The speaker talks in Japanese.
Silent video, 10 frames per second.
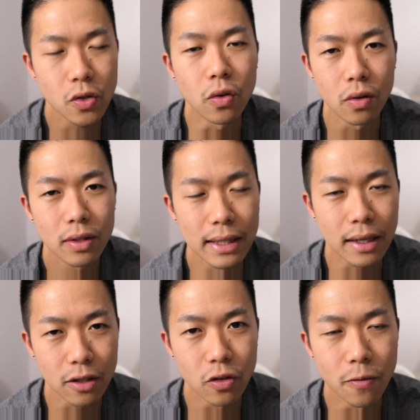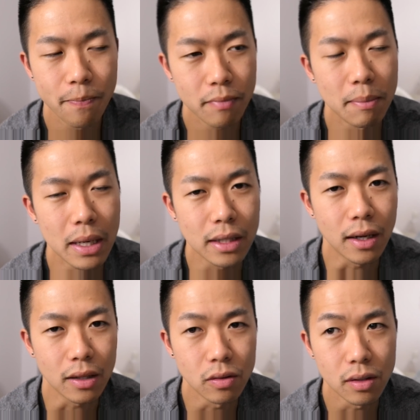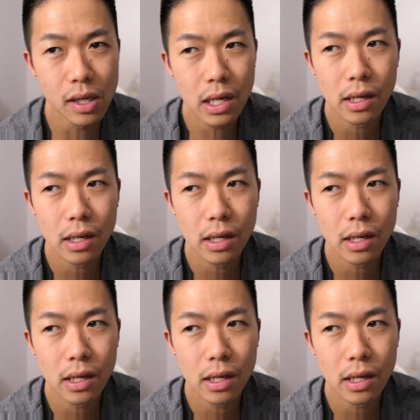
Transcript: そうなんだけどまあまあいいんだけど